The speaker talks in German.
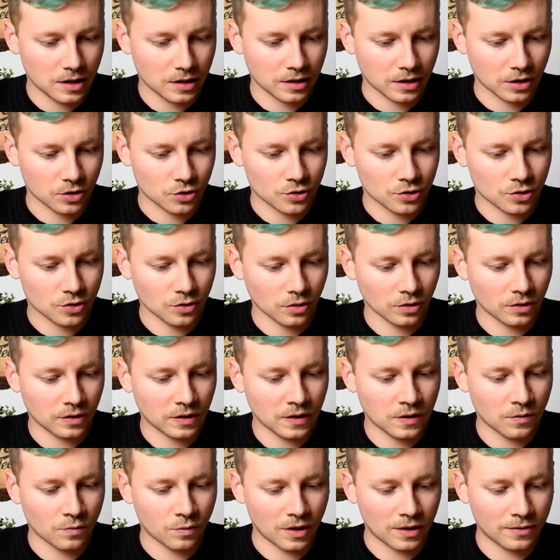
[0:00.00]
der stört
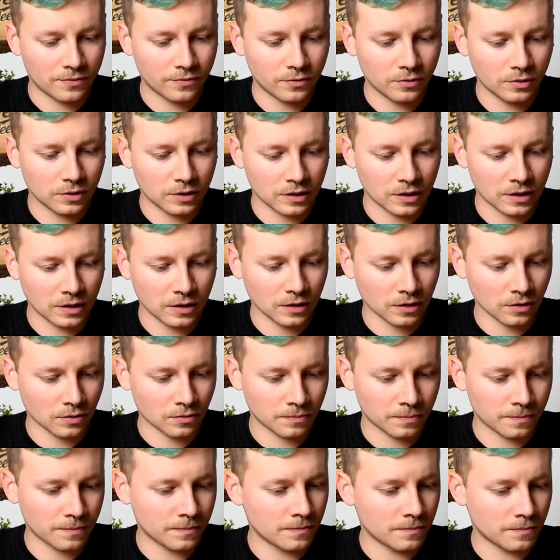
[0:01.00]
die Quellfood nicht
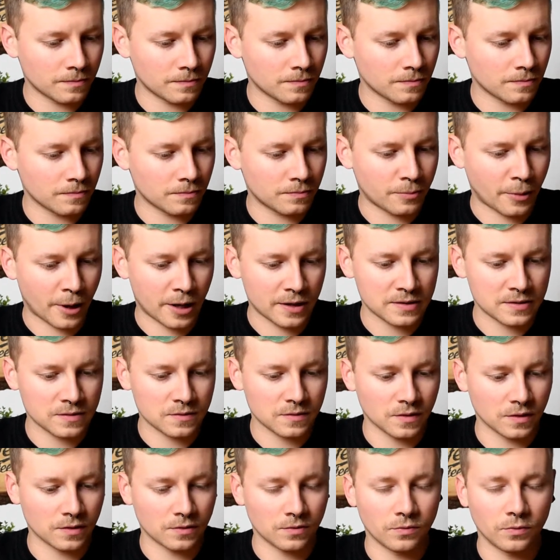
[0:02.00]
und passt
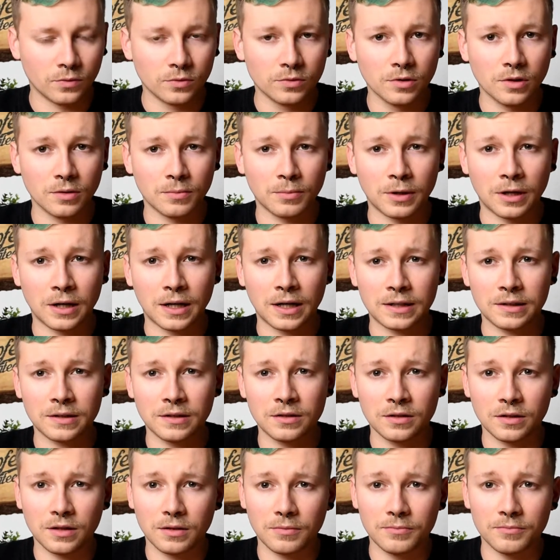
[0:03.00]
sich wunderbar
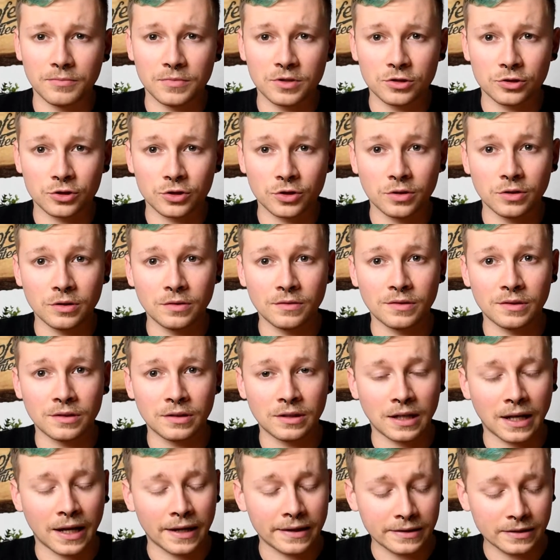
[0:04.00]
an, schön
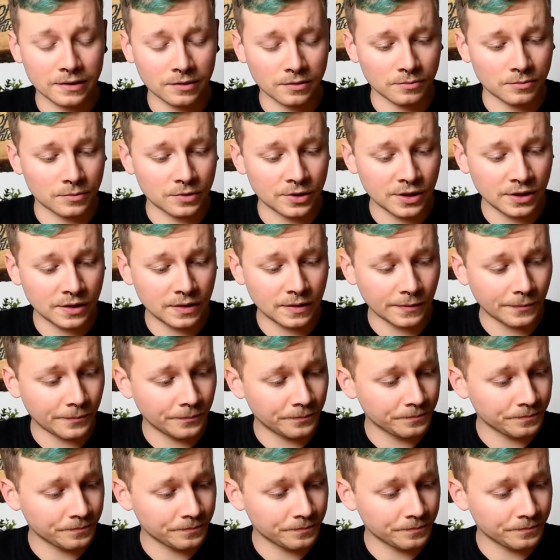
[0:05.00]
leicht, mild.